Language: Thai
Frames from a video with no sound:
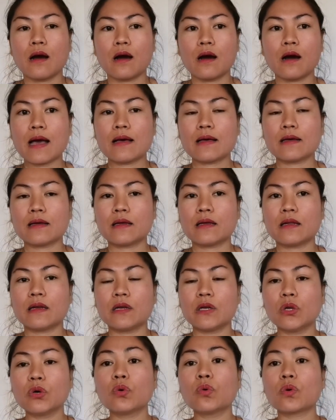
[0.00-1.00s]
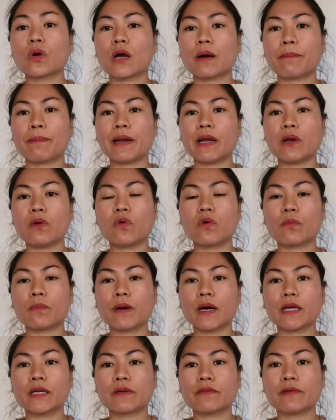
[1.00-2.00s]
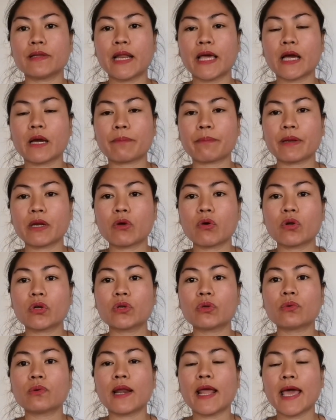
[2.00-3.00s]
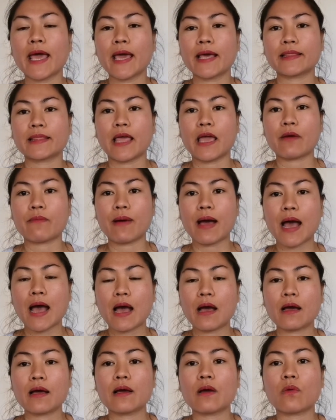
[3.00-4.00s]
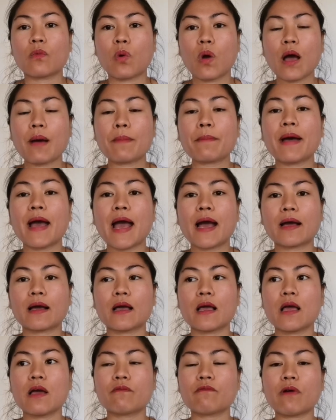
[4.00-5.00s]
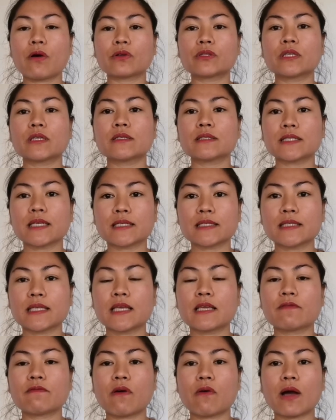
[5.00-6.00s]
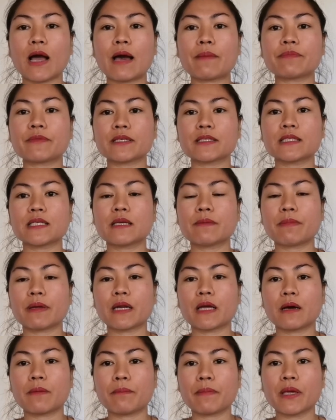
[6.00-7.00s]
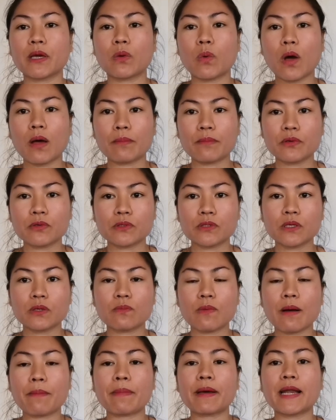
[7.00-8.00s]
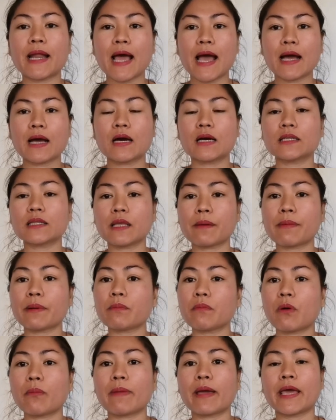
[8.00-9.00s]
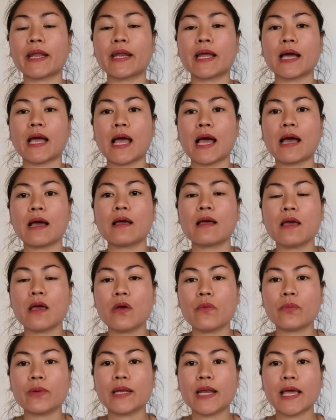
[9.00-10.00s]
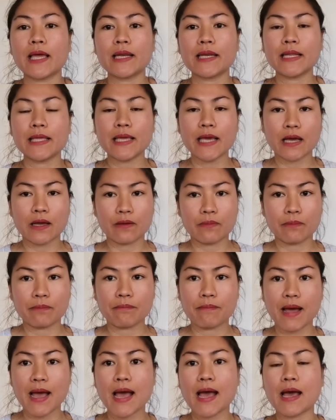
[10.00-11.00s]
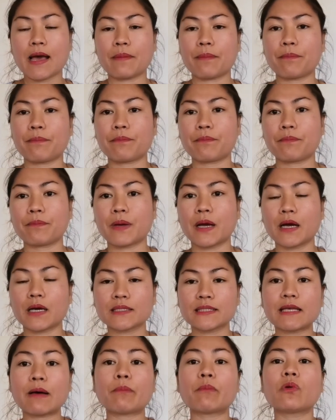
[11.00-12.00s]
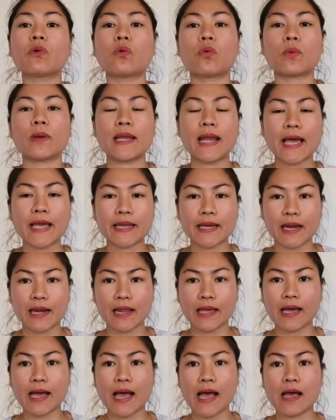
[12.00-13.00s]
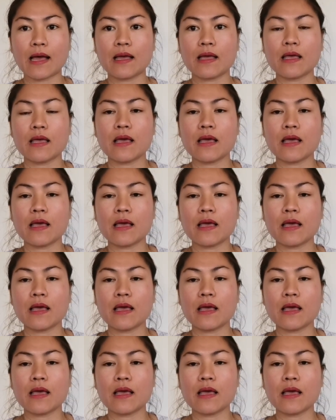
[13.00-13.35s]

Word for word: อ่าลูกกับเป็นลูกเพิ่นวิไลกับเป็นคนดูแลแต่ว่าความหักบอกถึงจังสี่บอกข้ามจังสี่มันก็ไม่ความรู้สึกว่ามันห่างเหินแต่มันโบแมนนะคะวิไลเลี่ยงมากกับซ้ำลูกวิไลนั่นแหละค่ะ